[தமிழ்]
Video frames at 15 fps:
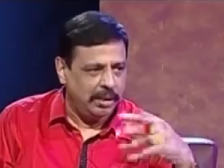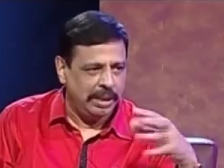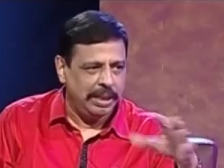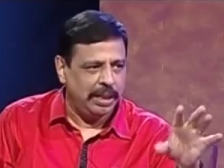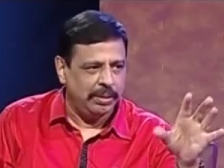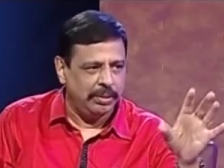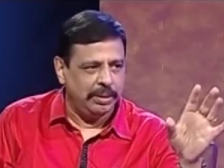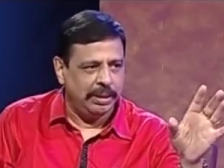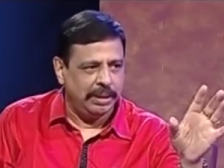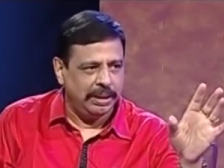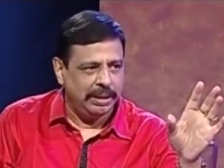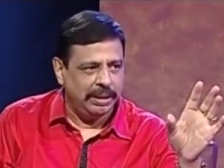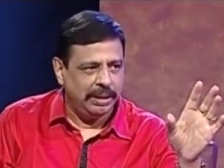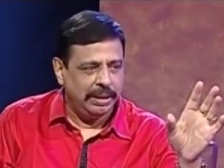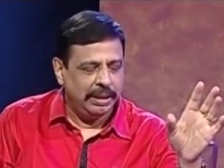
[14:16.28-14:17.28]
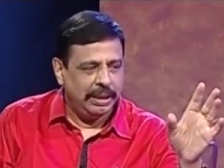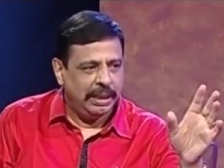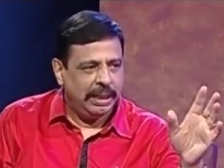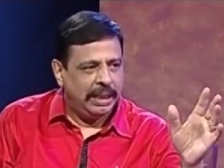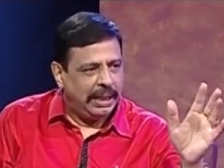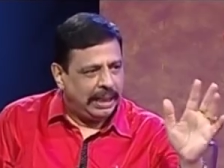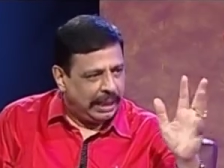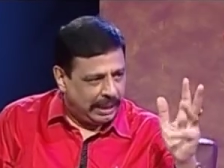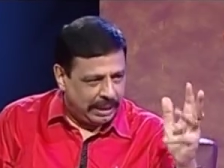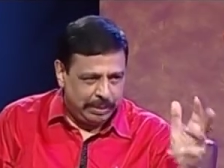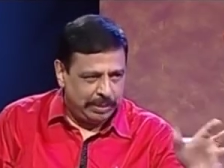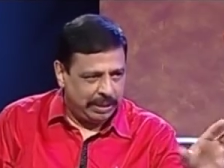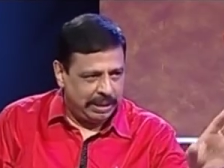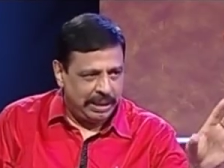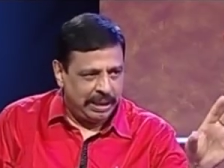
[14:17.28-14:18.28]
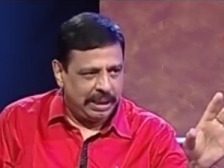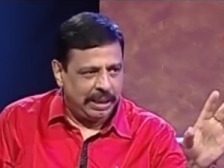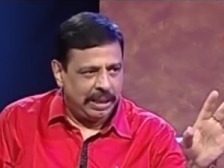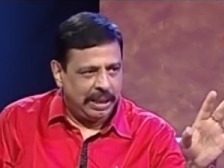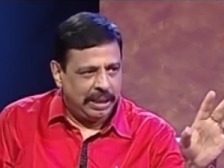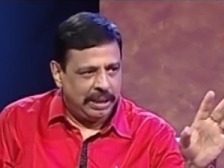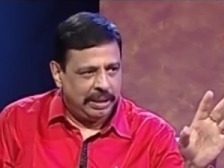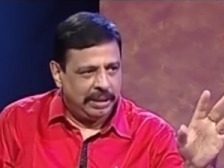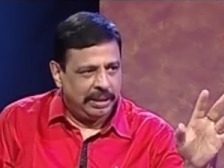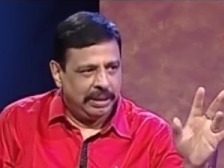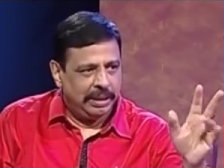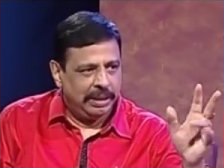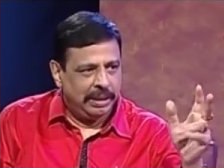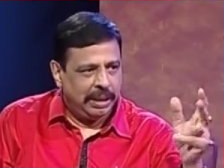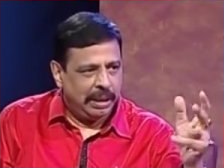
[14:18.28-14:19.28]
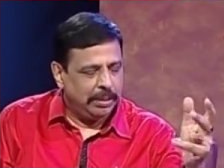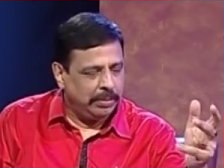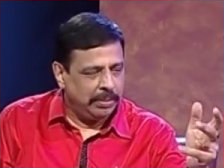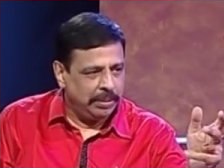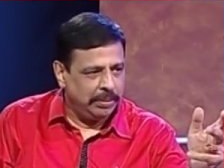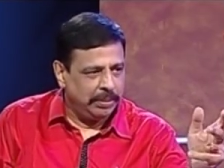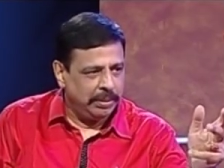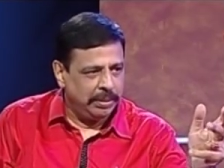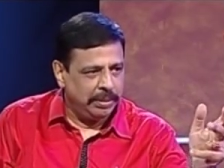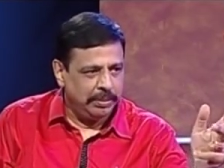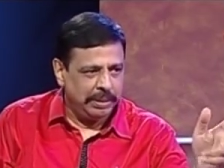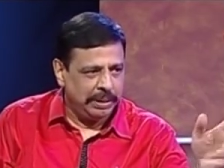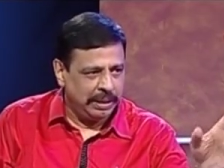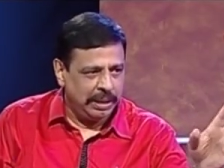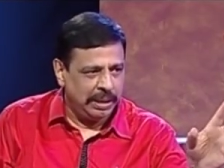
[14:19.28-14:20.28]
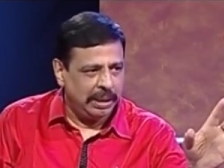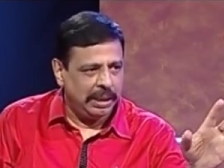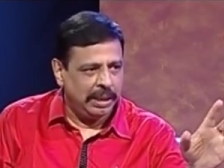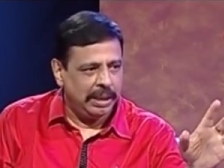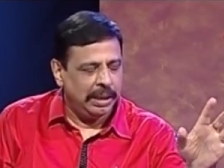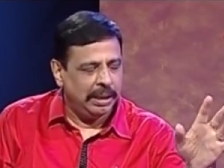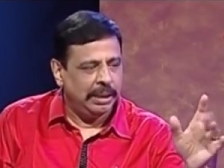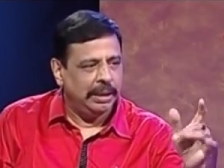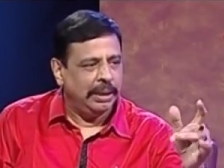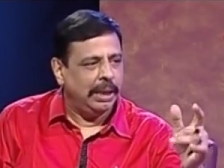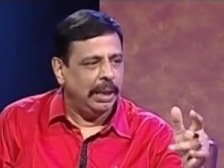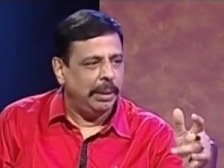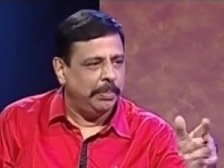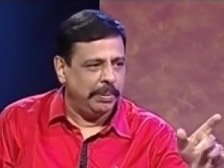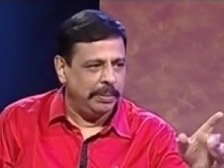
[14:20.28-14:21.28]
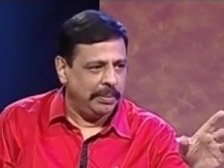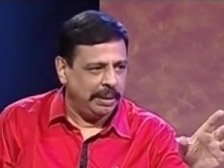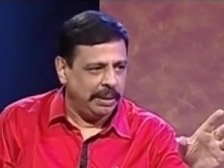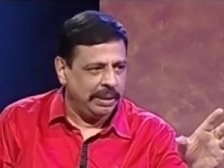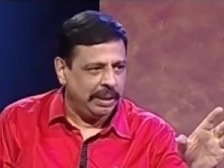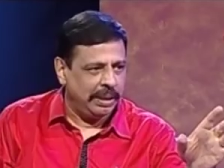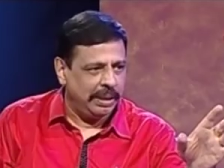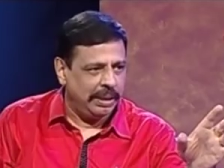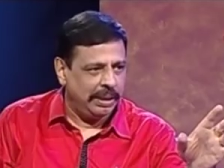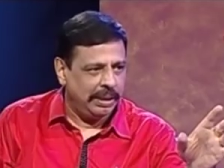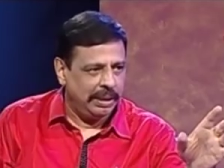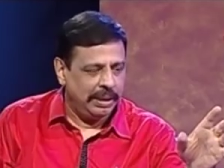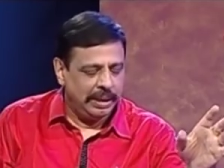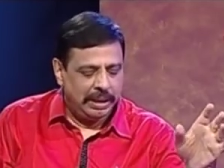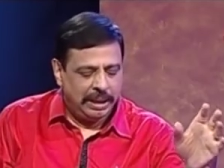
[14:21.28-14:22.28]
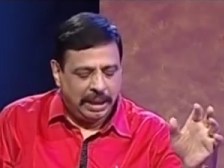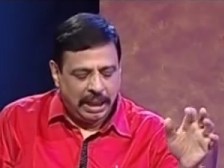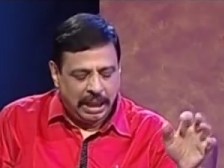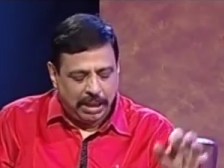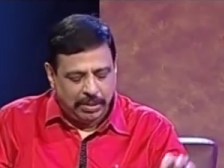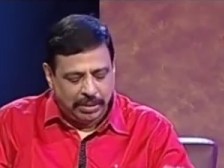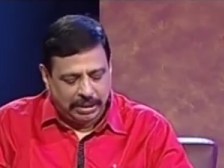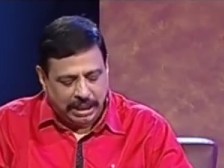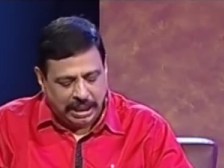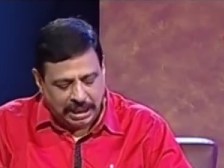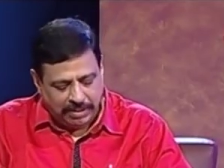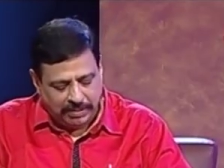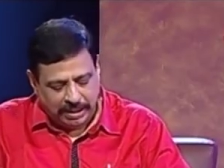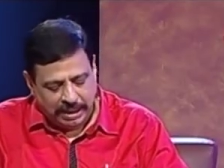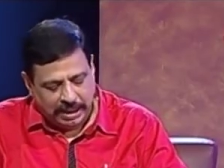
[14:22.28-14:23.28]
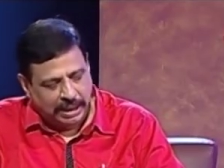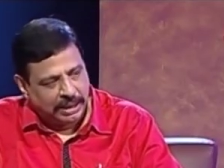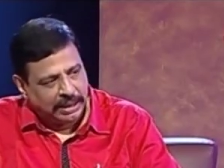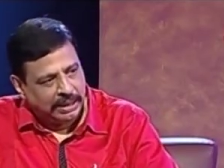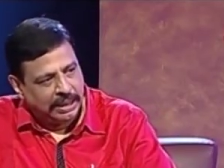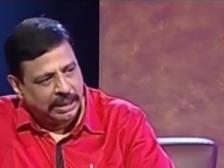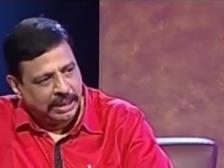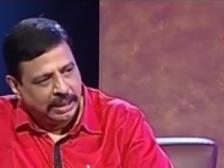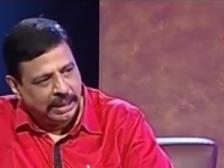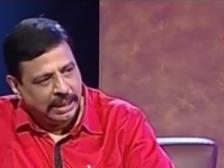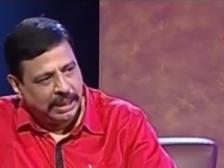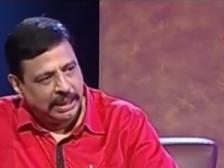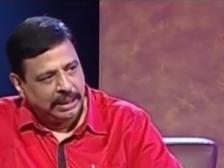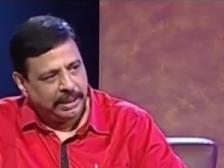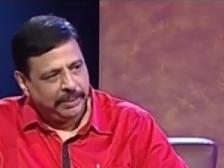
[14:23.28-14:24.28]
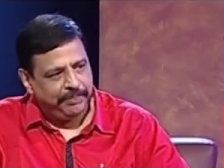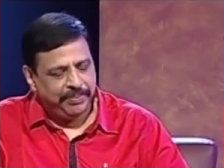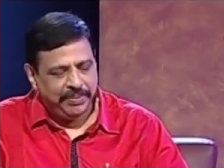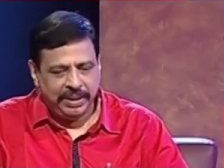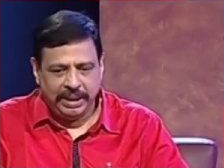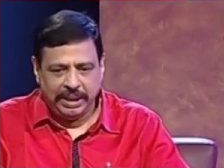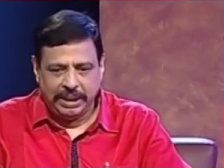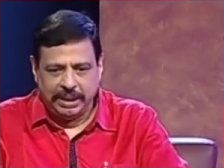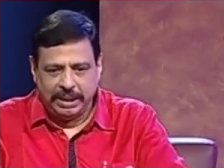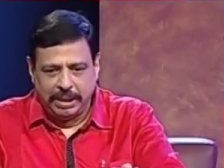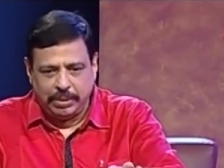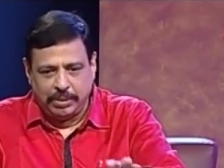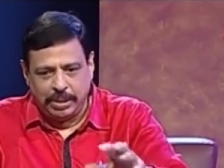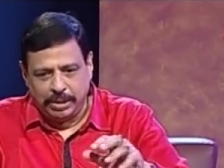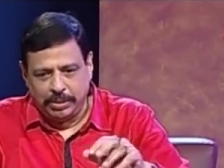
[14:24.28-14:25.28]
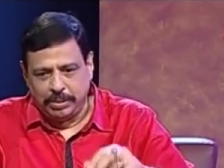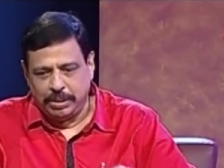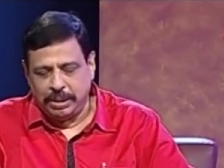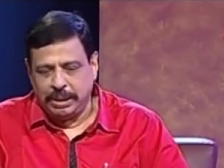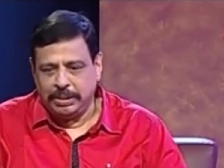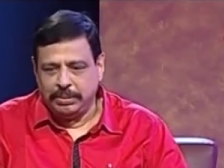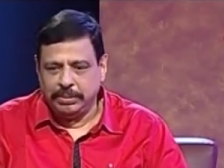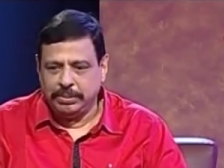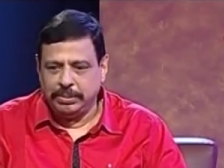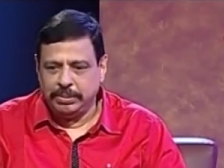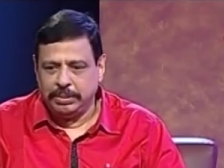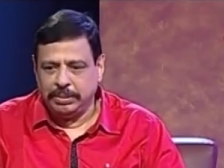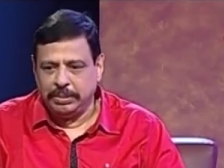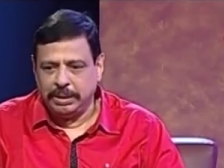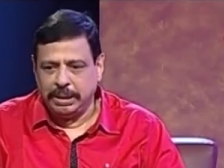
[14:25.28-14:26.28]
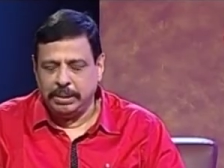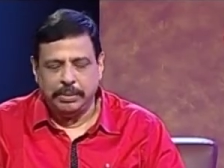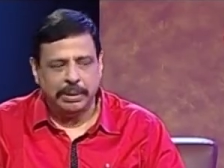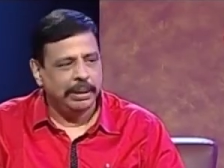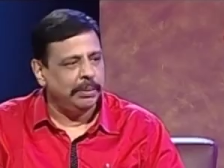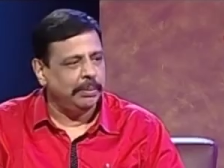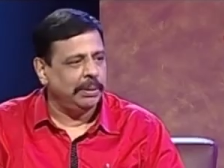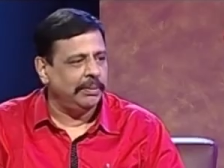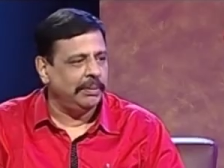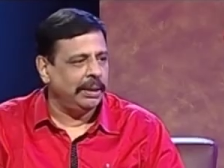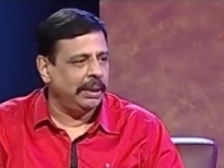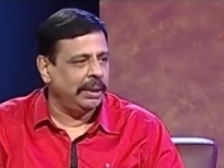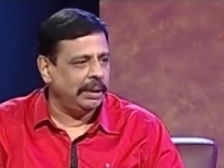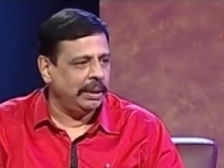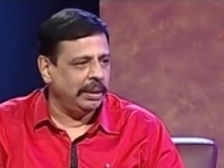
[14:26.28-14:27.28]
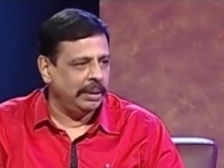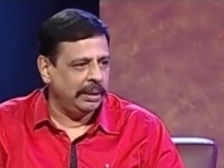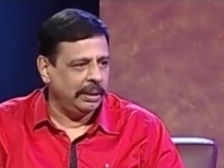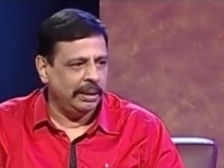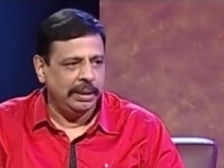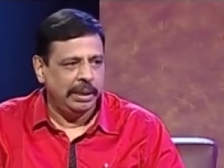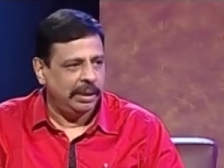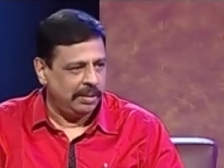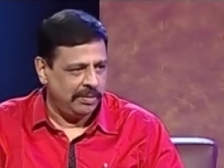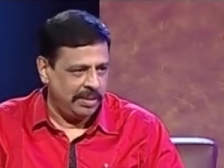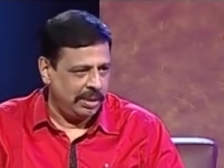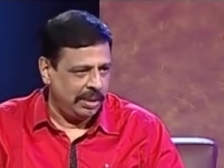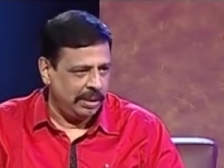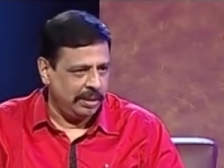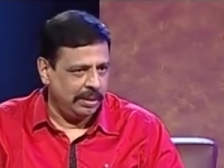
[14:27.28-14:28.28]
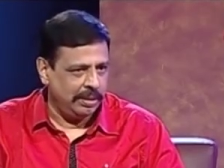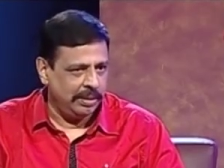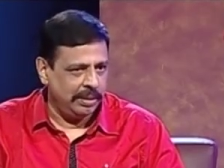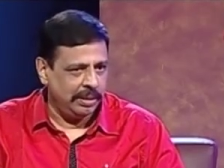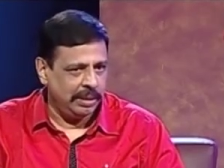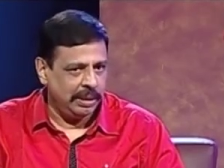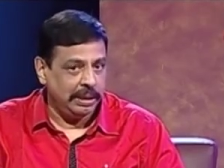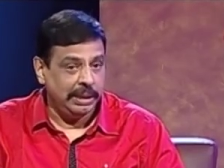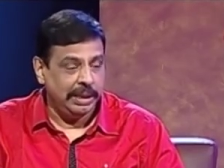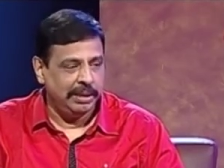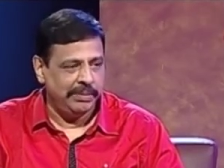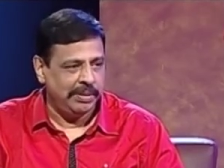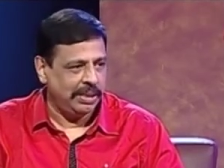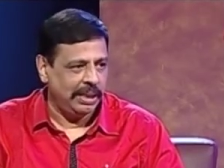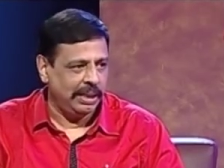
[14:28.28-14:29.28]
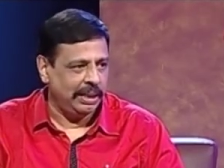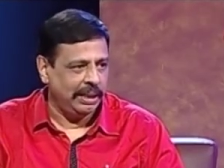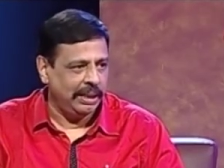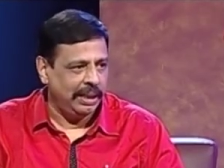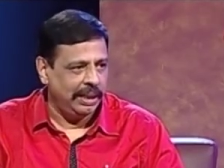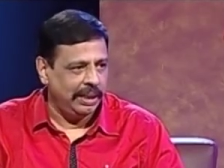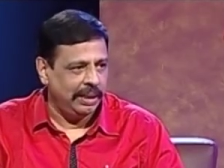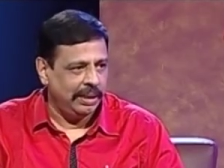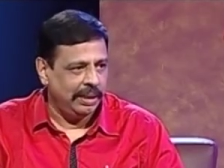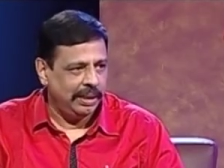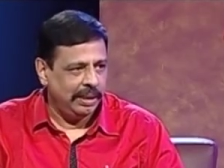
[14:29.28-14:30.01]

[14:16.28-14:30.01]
அதை விடவே முடியாது பொண்டாட்டி பேச்சும் கேட்கறதில்ல அம்மா பேச்சும் கேட்கறதில்ல அப்பா சொல்லியும் கேட்கறதில்ல அவங்க அம்மா வந்து என்ன சொல்கிறாங்க அப்படின்னா இதில் வந்து பாருங்கள் சார் இதில் வந்து என் பையனுக்கு வந்து கல்யாணம் ஆகி அது வந்து ஒரு பது பதினஞ்சு வருஷம் ஆச்சு பதினஞ்சு வருஷம் ஆச்சு